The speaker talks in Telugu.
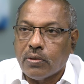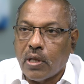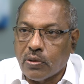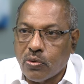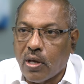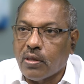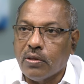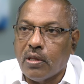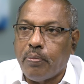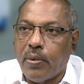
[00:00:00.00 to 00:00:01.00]
తన
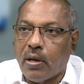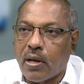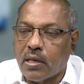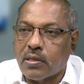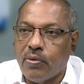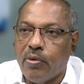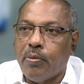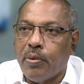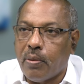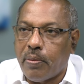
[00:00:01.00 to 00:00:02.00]
స్వార్థం తప్ప రాష్ట్రం
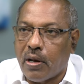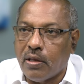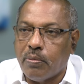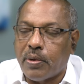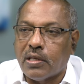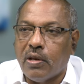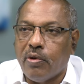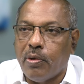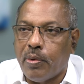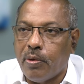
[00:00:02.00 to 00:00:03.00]
ఏమైపోయినా పర్లేదు ప్రజలు
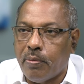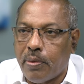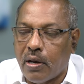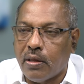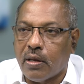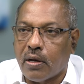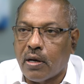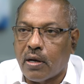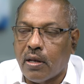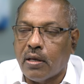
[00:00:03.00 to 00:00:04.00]
ఏమైపోయినా పర్లేదు
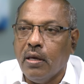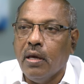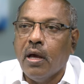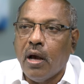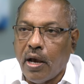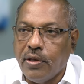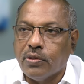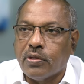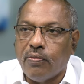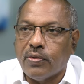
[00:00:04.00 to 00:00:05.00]
అనుకోవటానికి
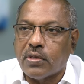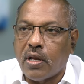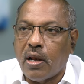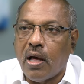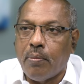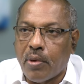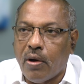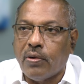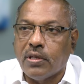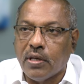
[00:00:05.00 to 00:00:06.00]
ఐదు సంవత్సరాల
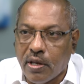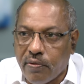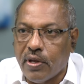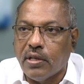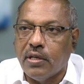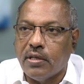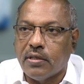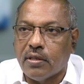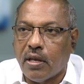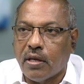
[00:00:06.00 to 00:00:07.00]
అమరావతిని నిర్వీర్యం
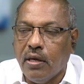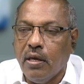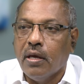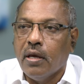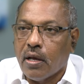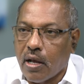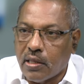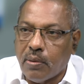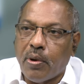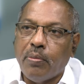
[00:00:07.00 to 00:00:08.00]
చేసిన దానికి
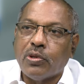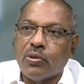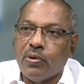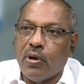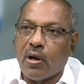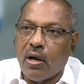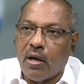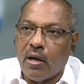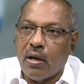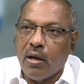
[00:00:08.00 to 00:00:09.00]
గత ప్రభుత్వం యొక్క
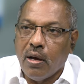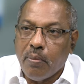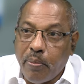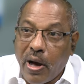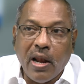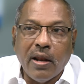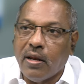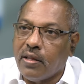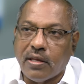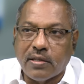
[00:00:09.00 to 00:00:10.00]
పాలన
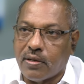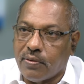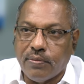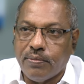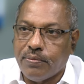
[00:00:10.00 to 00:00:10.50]
నిదర్శనం